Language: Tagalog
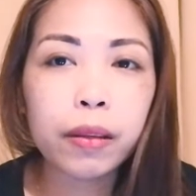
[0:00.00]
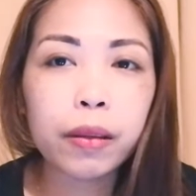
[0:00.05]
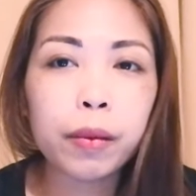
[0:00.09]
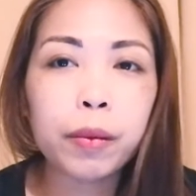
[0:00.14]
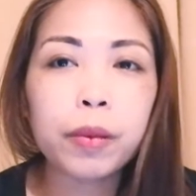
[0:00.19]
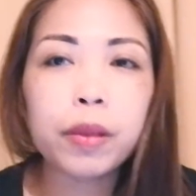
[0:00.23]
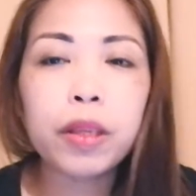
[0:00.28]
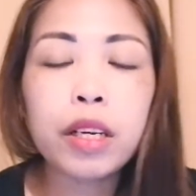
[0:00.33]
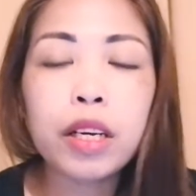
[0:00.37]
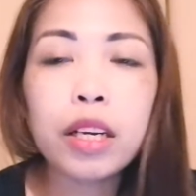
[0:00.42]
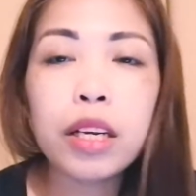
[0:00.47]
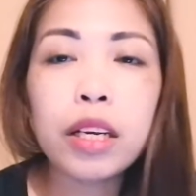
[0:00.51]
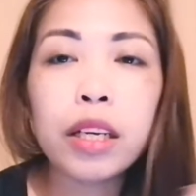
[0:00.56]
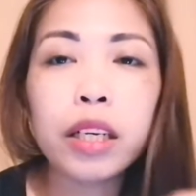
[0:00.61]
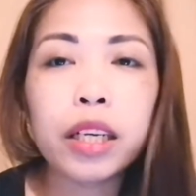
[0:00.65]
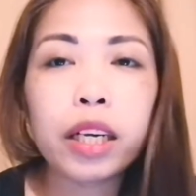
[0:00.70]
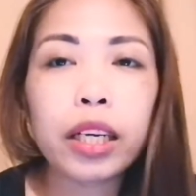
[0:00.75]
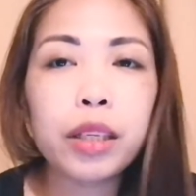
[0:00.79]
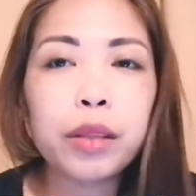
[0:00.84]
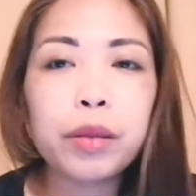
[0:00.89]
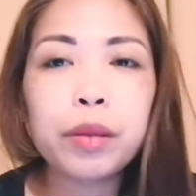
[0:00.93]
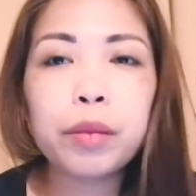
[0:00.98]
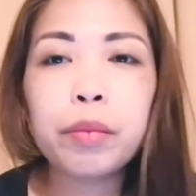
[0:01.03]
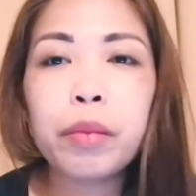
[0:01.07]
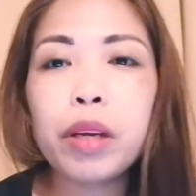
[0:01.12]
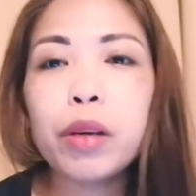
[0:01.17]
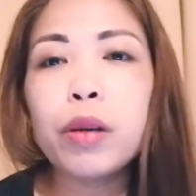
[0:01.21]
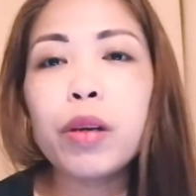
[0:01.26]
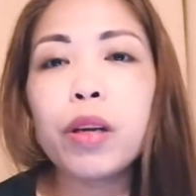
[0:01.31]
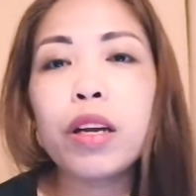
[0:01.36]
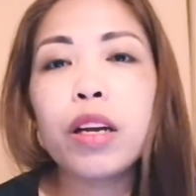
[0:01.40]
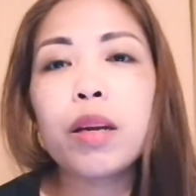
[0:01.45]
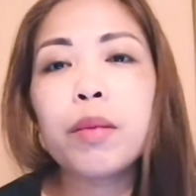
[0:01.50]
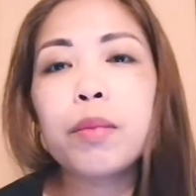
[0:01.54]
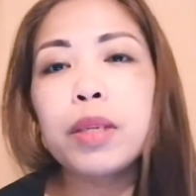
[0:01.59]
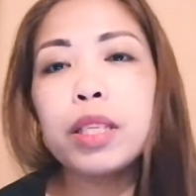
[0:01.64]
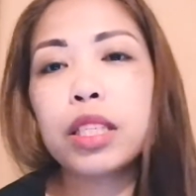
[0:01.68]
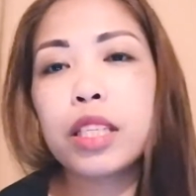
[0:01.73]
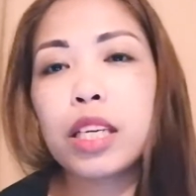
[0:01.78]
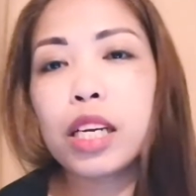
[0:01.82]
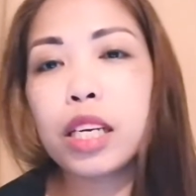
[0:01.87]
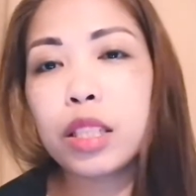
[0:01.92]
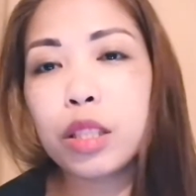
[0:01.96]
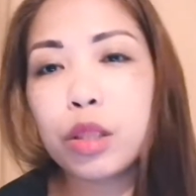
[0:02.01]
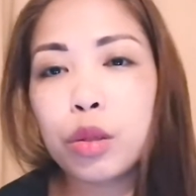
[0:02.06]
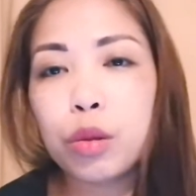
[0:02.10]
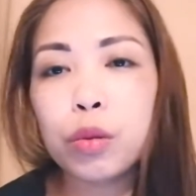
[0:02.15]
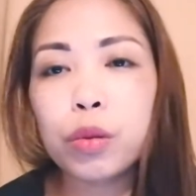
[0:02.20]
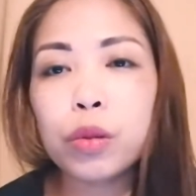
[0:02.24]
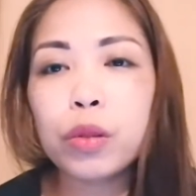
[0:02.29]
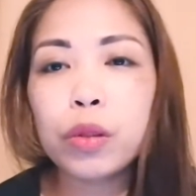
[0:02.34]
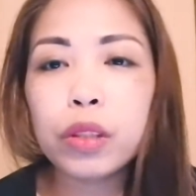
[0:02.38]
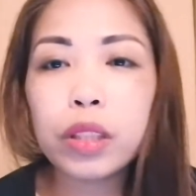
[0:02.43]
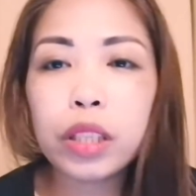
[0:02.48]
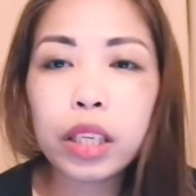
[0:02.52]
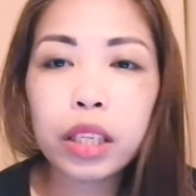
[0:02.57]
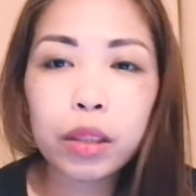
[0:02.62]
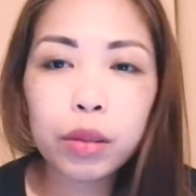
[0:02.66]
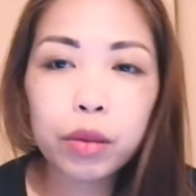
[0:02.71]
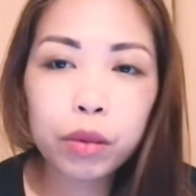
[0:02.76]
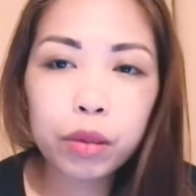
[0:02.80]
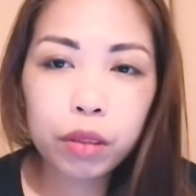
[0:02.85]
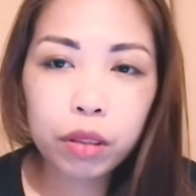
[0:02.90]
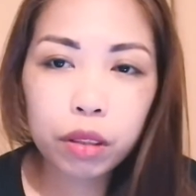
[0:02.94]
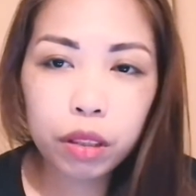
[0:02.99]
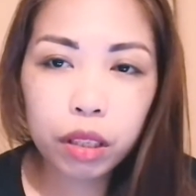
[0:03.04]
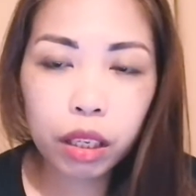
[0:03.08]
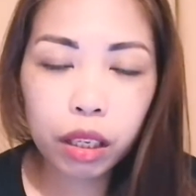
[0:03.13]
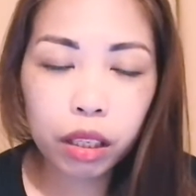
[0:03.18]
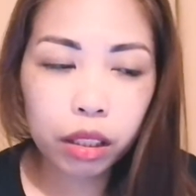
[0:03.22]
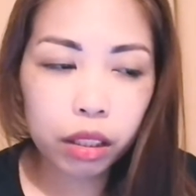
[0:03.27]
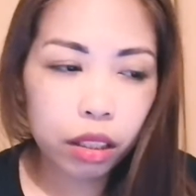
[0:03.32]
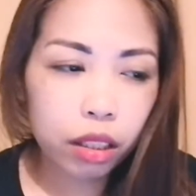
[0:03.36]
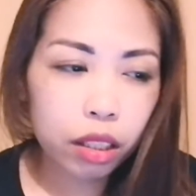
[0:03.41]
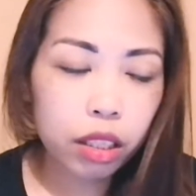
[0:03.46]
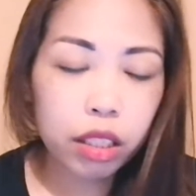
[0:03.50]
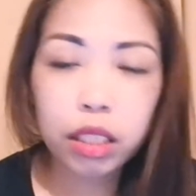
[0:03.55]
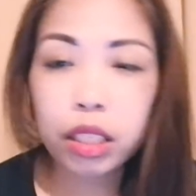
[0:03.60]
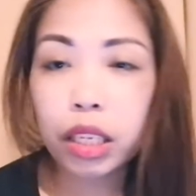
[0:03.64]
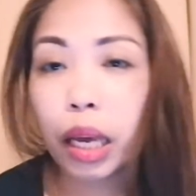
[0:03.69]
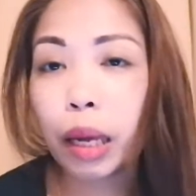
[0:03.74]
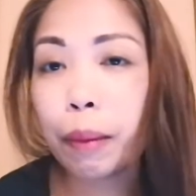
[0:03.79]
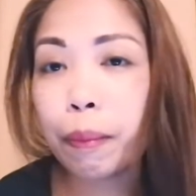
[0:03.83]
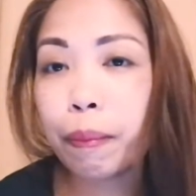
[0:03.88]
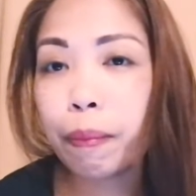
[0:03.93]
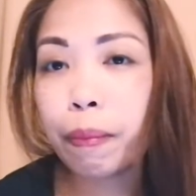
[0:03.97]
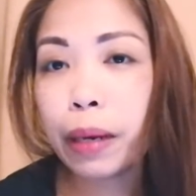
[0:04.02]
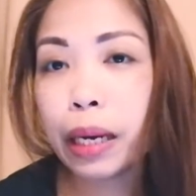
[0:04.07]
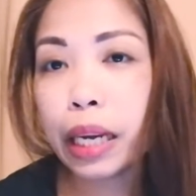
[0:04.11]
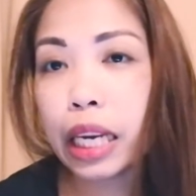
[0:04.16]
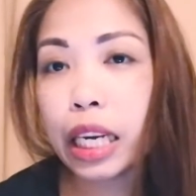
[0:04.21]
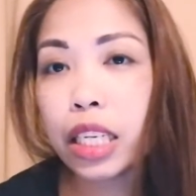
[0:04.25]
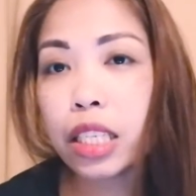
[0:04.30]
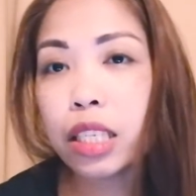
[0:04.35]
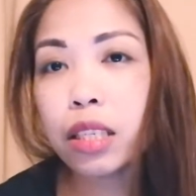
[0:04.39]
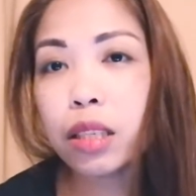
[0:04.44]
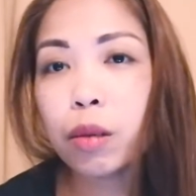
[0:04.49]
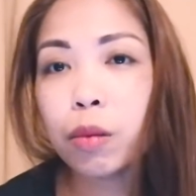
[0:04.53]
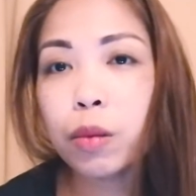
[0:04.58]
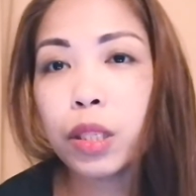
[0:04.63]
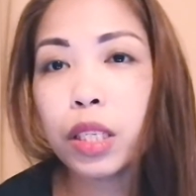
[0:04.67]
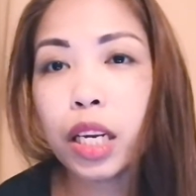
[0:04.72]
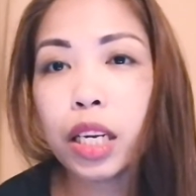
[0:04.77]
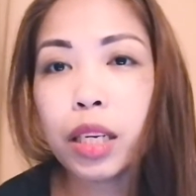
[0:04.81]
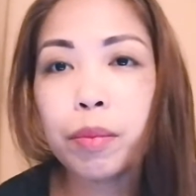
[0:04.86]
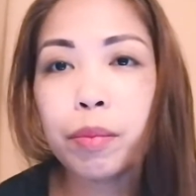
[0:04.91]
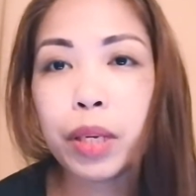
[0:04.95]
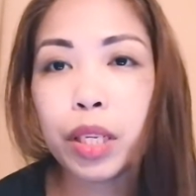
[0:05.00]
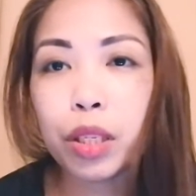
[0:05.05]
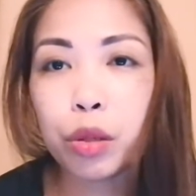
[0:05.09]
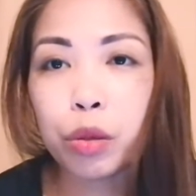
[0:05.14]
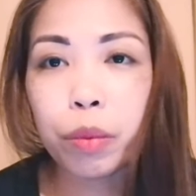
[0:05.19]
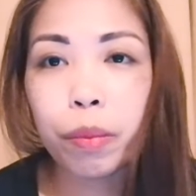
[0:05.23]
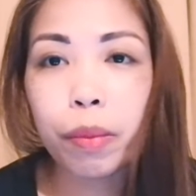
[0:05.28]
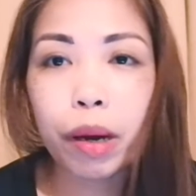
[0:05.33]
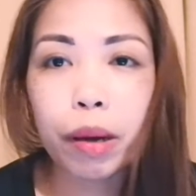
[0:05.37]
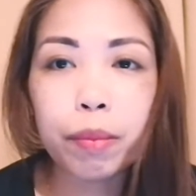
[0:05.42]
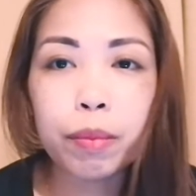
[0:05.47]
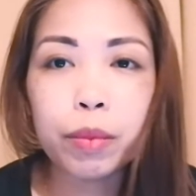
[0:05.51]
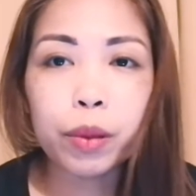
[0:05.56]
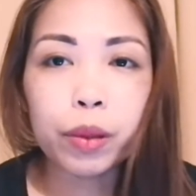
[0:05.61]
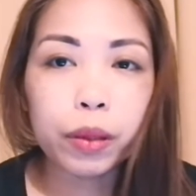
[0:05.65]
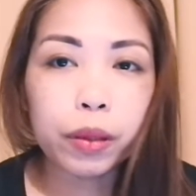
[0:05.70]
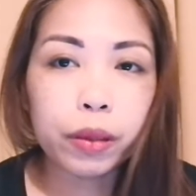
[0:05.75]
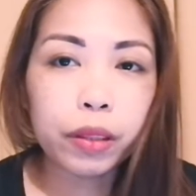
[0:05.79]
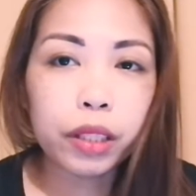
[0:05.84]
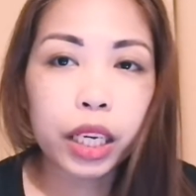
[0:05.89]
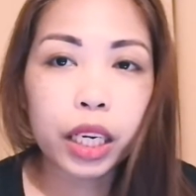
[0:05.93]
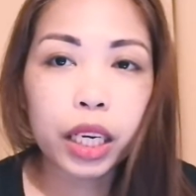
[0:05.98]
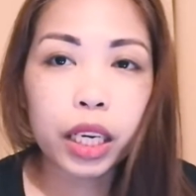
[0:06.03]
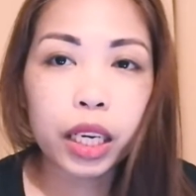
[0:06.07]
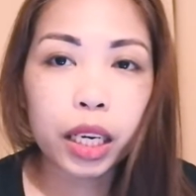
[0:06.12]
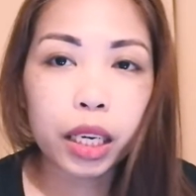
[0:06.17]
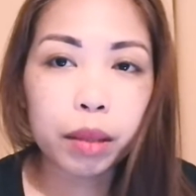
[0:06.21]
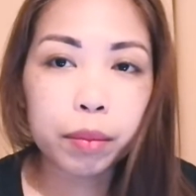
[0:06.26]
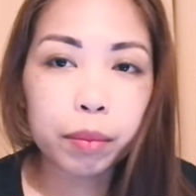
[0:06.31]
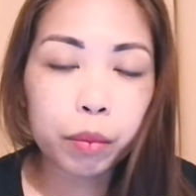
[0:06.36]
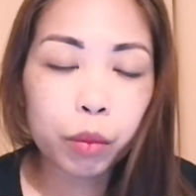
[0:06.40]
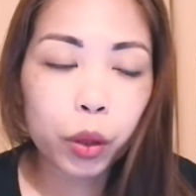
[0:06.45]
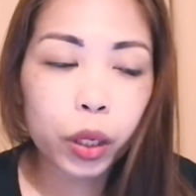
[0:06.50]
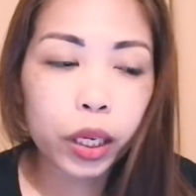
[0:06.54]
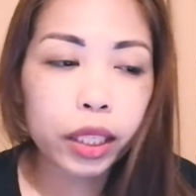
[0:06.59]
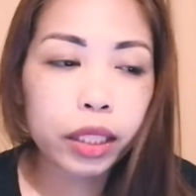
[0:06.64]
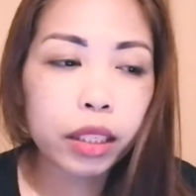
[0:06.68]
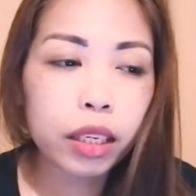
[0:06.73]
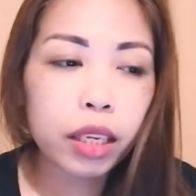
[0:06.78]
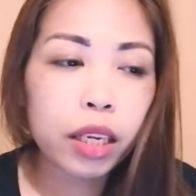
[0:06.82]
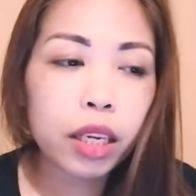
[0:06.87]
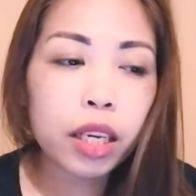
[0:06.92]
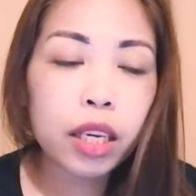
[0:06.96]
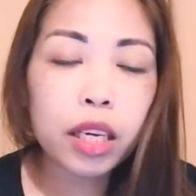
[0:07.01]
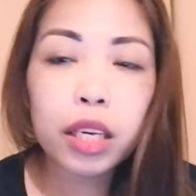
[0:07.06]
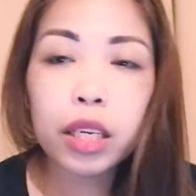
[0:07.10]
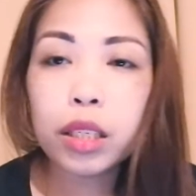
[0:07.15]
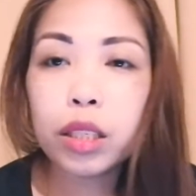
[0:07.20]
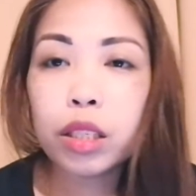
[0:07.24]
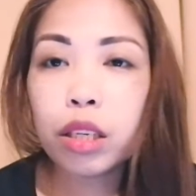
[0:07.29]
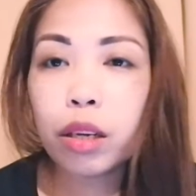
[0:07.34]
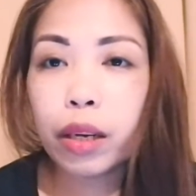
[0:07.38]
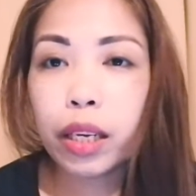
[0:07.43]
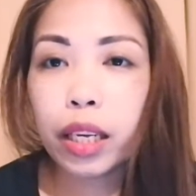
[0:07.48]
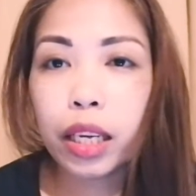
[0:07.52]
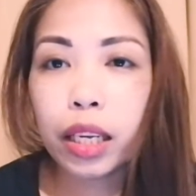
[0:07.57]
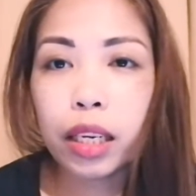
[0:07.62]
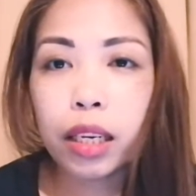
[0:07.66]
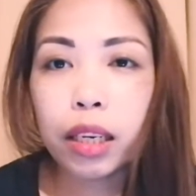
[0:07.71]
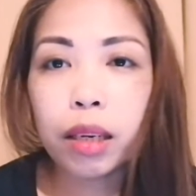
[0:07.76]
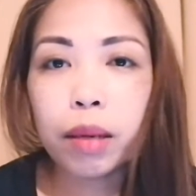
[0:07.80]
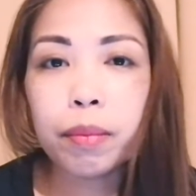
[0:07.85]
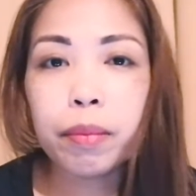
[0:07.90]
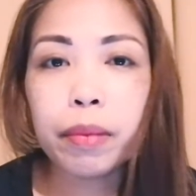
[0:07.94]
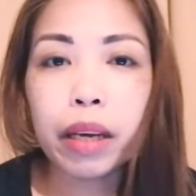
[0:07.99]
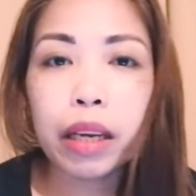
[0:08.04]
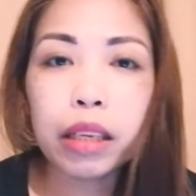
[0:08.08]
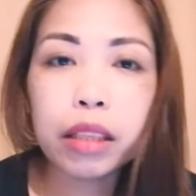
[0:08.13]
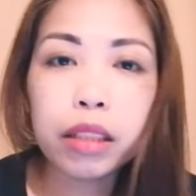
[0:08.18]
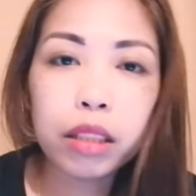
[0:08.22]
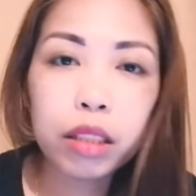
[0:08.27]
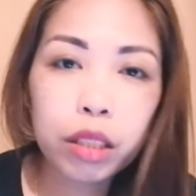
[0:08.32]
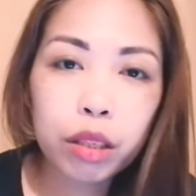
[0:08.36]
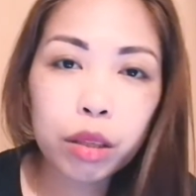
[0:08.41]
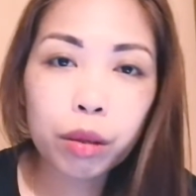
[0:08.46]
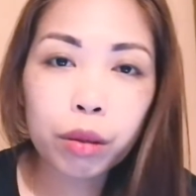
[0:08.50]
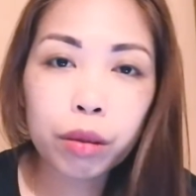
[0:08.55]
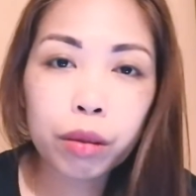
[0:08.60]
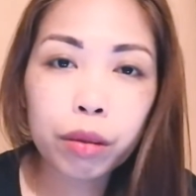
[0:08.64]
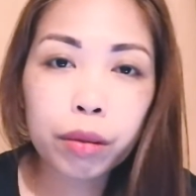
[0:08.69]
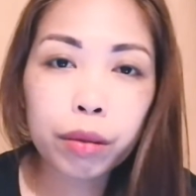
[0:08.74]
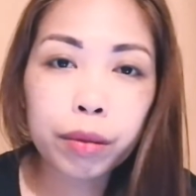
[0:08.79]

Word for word: So, ngayon, meron na naman silang sunog ngayon at the same place kung saan may sumabog nung nakaraang buwan. So, ayan na naman. So,